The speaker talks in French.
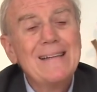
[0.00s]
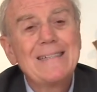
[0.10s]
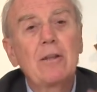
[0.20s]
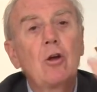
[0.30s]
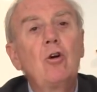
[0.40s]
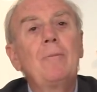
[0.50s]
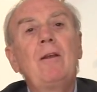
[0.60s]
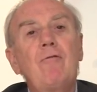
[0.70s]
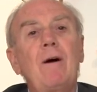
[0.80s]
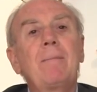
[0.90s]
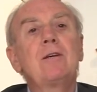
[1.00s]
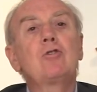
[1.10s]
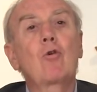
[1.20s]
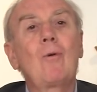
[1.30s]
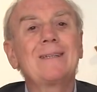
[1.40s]
C'est un homme et une femme qui
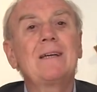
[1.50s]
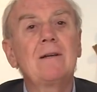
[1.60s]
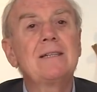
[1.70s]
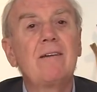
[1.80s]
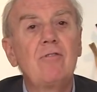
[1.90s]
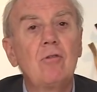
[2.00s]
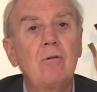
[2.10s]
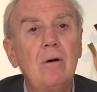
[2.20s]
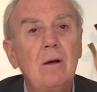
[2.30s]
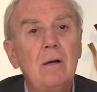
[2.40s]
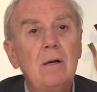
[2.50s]
se croisaient dans les avions.